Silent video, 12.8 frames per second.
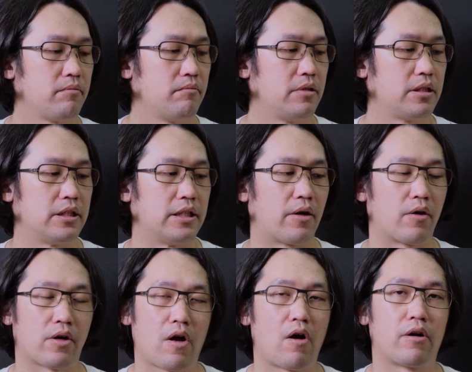มือถือแล้ว
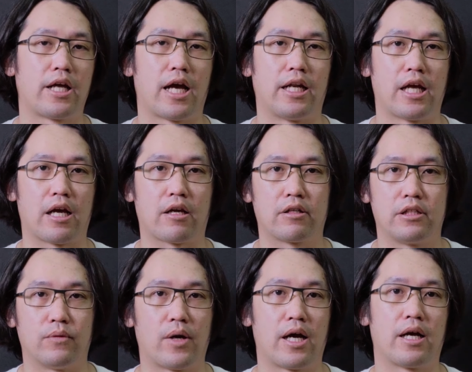กล้องเนี่ยอันนี้ก็
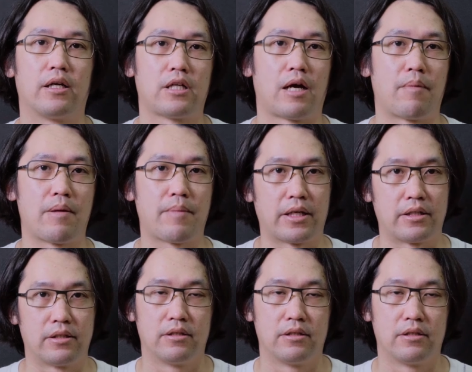ถือว่าทำให้มัน